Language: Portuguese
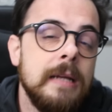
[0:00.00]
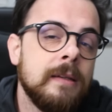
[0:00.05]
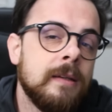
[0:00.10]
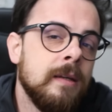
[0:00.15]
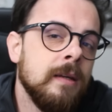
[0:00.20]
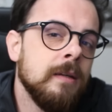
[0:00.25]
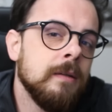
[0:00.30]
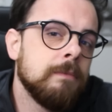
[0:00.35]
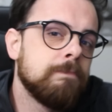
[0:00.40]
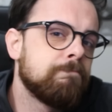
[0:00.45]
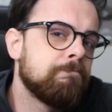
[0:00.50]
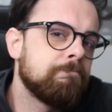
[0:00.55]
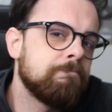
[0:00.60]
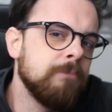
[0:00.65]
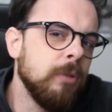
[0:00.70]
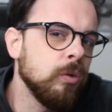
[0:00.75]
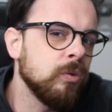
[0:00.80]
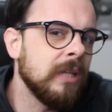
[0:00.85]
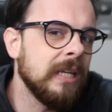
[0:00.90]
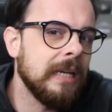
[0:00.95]
que
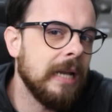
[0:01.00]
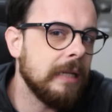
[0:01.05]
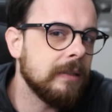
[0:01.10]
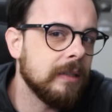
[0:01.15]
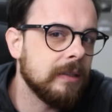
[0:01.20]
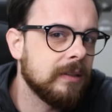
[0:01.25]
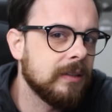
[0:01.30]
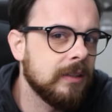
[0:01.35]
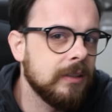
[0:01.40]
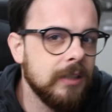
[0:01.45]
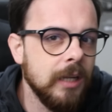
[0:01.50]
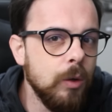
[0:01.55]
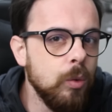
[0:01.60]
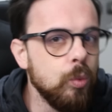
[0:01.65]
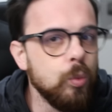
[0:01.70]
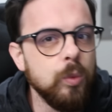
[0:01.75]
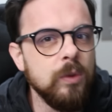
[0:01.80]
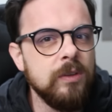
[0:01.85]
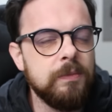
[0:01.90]
não tem nada tão